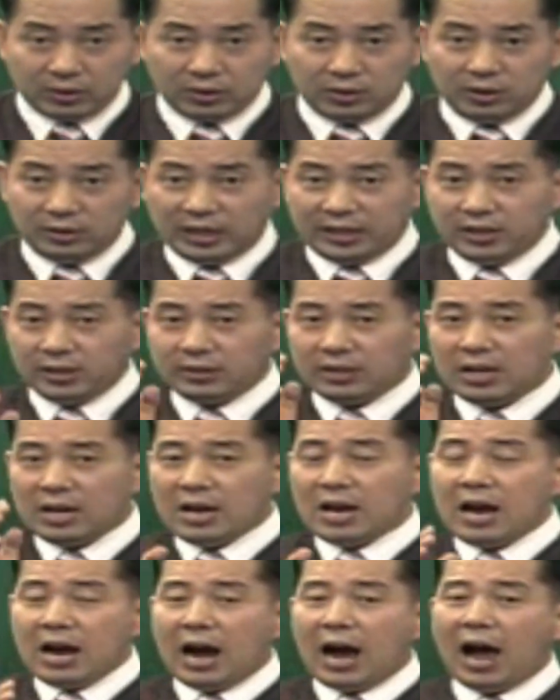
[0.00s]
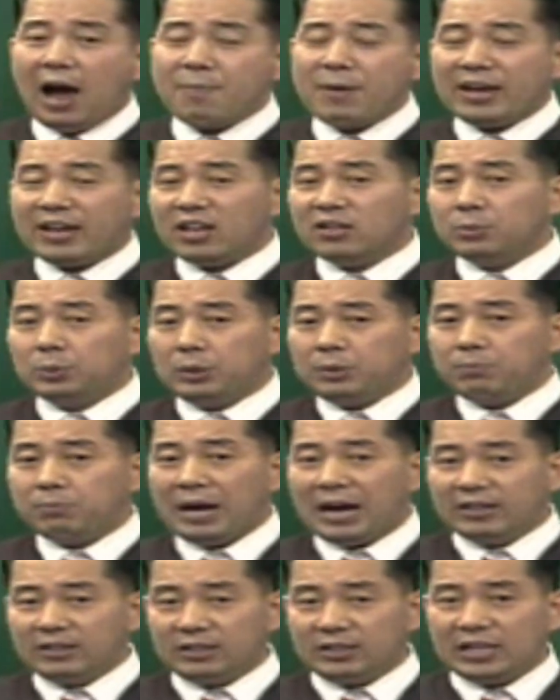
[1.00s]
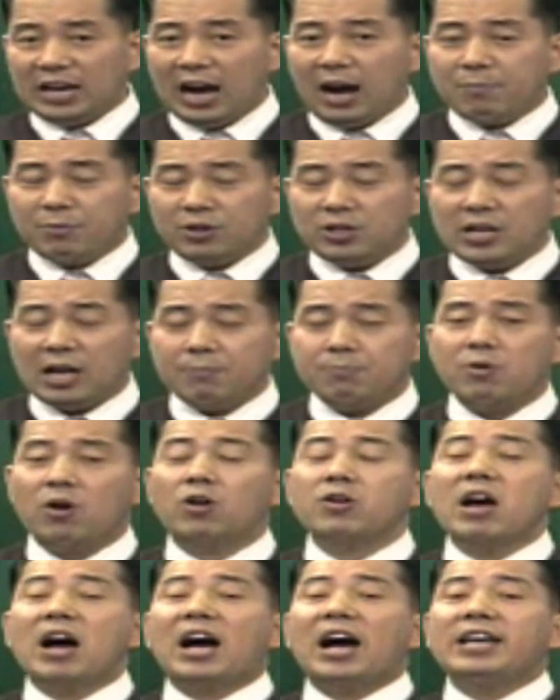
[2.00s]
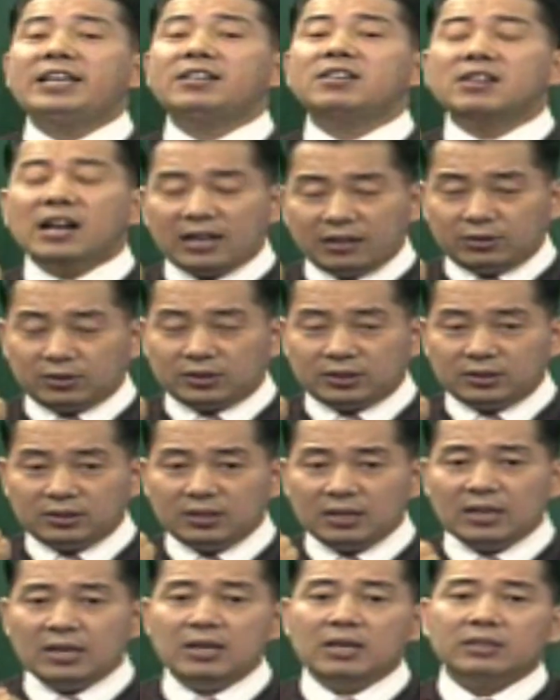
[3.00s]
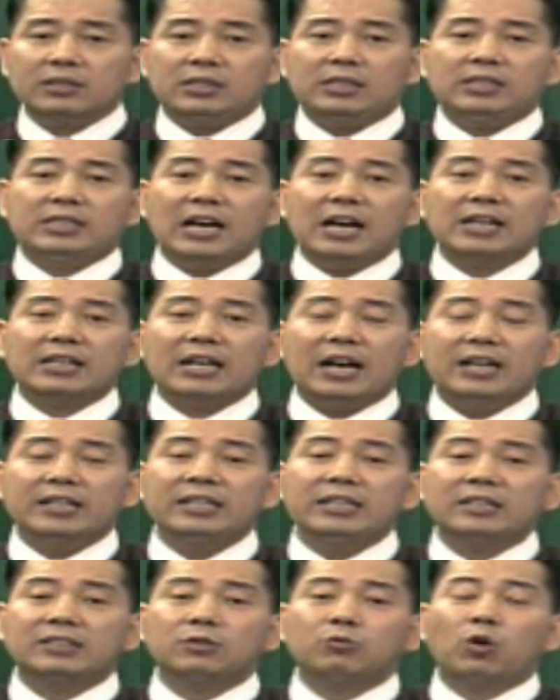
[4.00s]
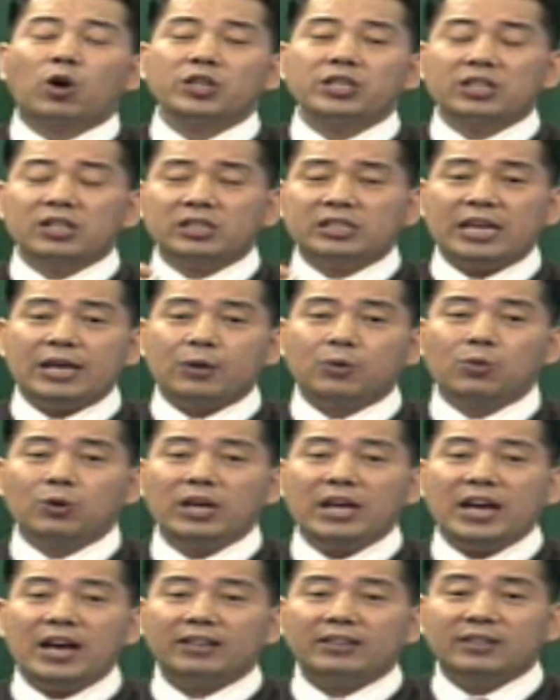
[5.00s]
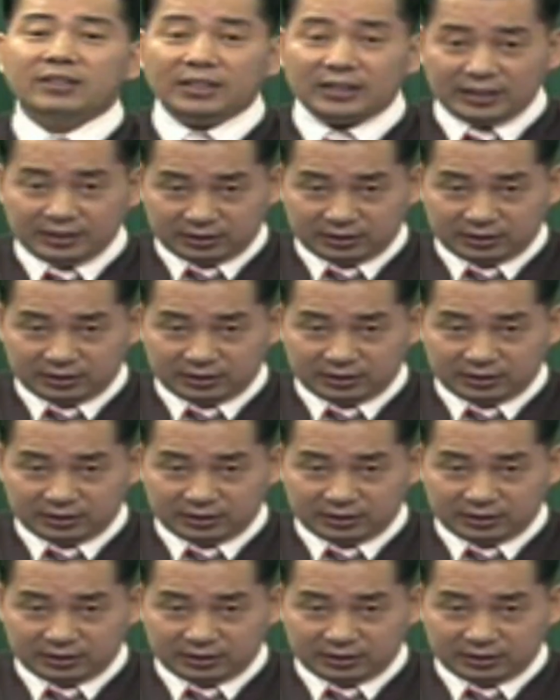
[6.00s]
그런데 이런 합의 개념은 반드시 합으로 인한 변화가 일어나는 것은 지장간이 그 원인을 제공해야 된다고